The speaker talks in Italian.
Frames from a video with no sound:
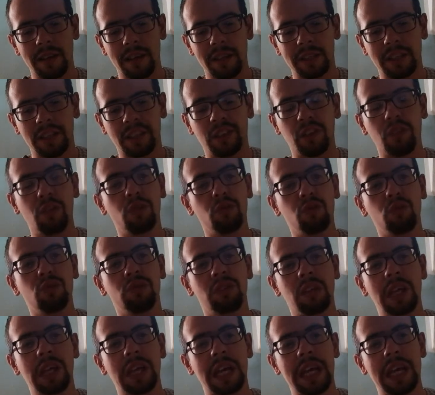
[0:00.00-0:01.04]
se sono
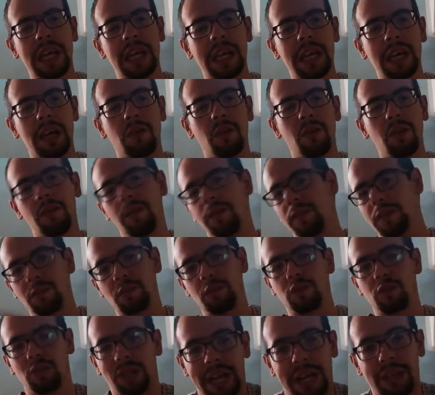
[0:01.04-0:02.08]
tutte nere in
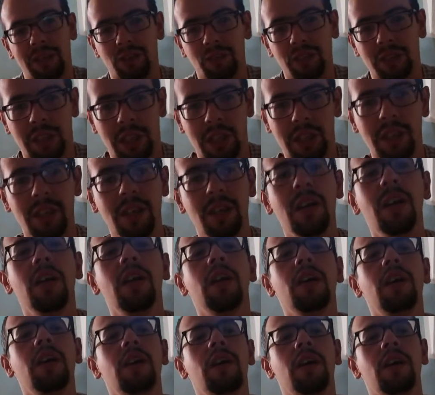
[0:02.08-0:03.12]
questo caso sì,
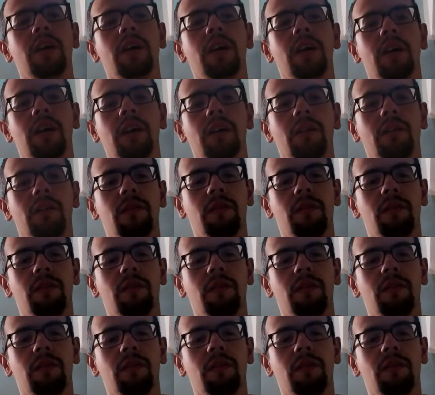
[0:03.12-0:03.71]
eh,